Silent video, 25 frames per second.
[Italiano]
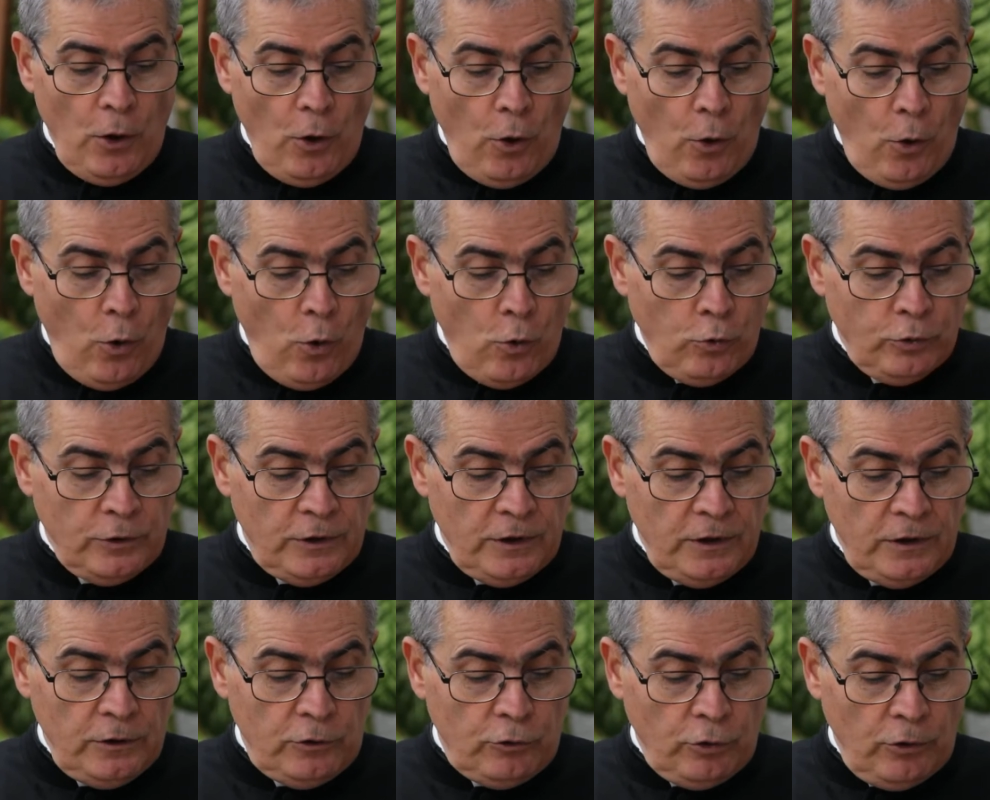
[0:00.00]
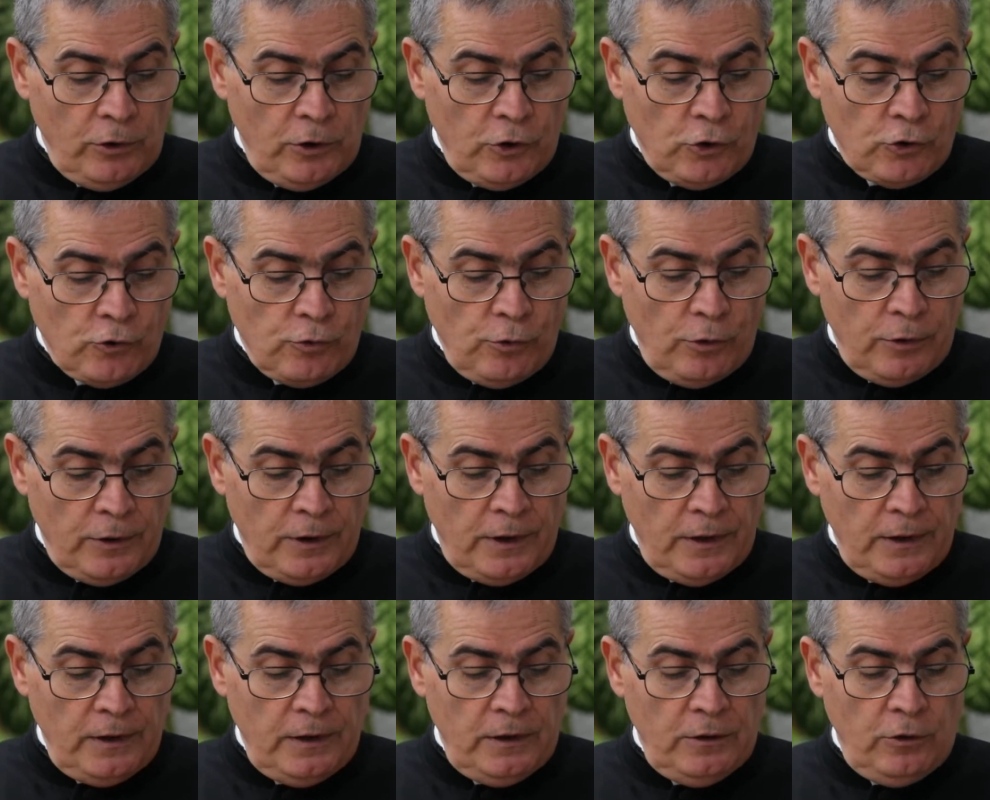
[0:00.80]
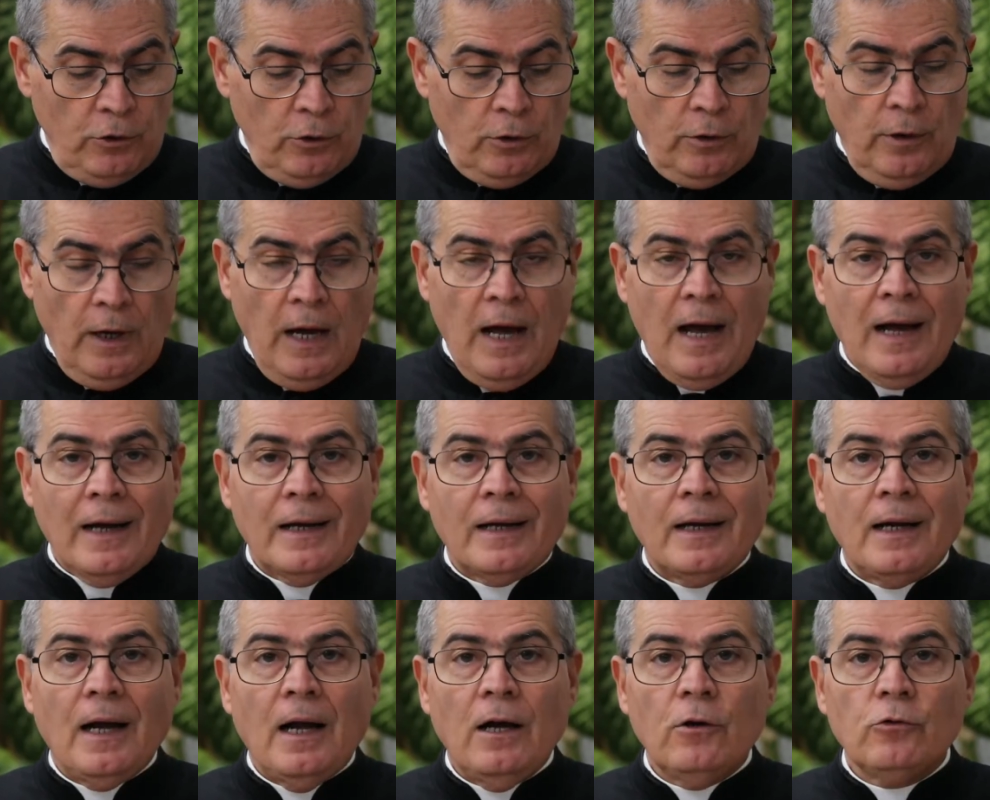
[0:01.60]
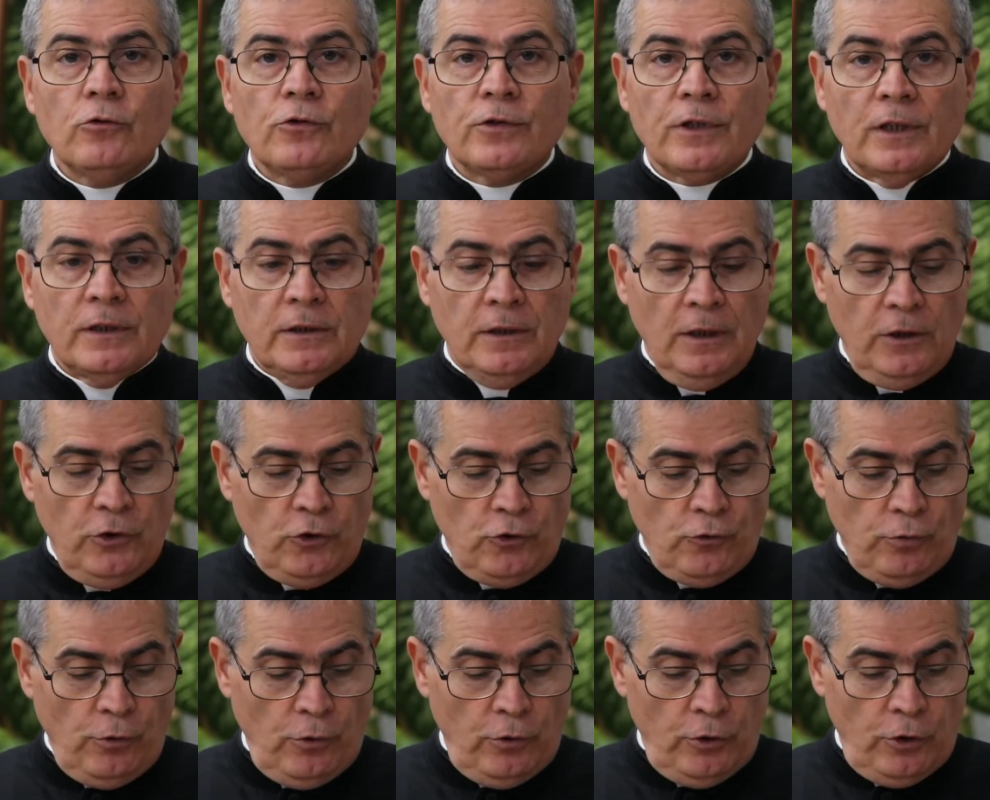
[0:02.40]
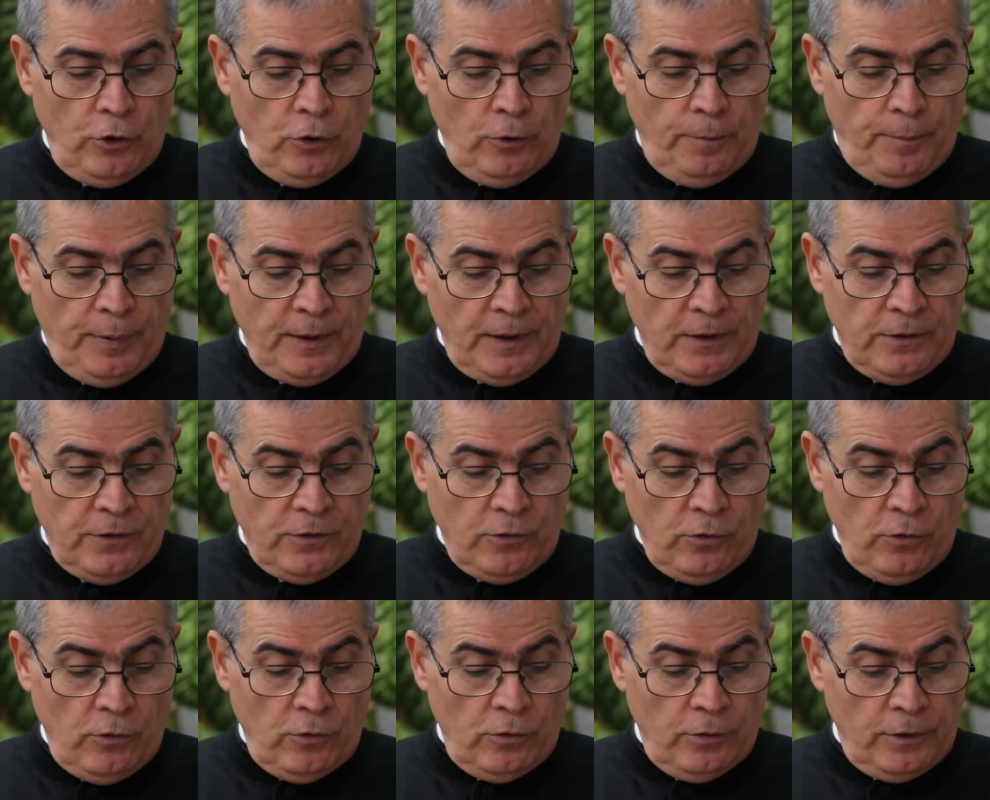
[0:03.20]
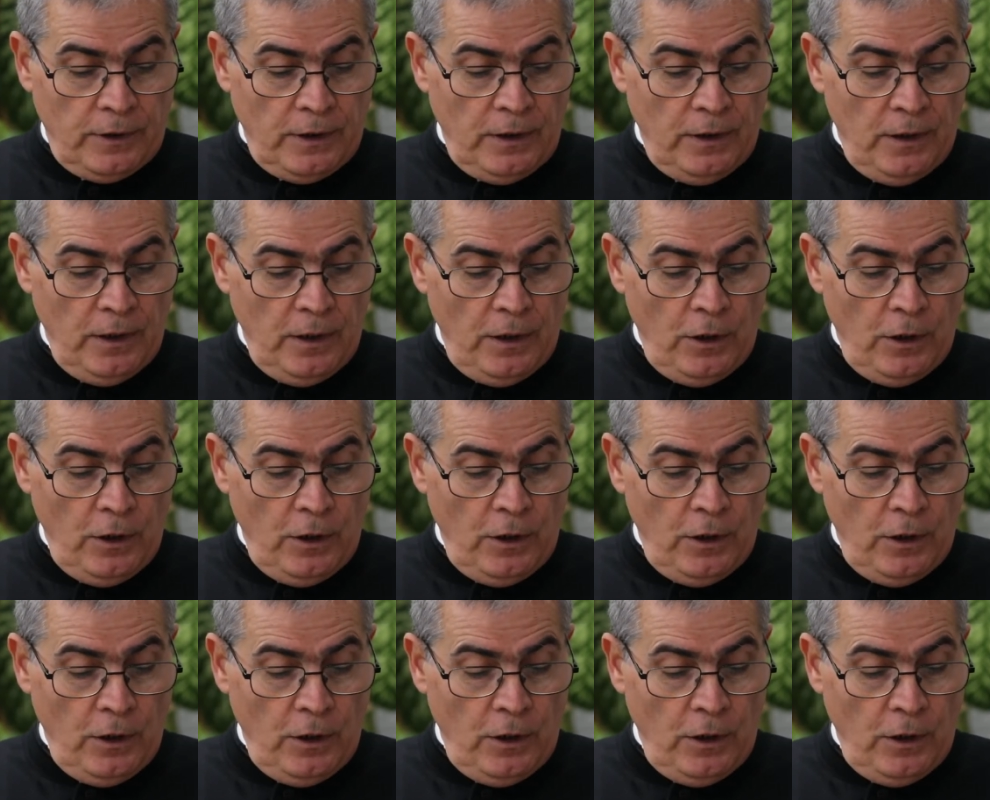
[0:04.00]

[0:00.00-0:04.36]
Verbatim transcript: Ho udito il suo grido a causa dei suoi oppressori,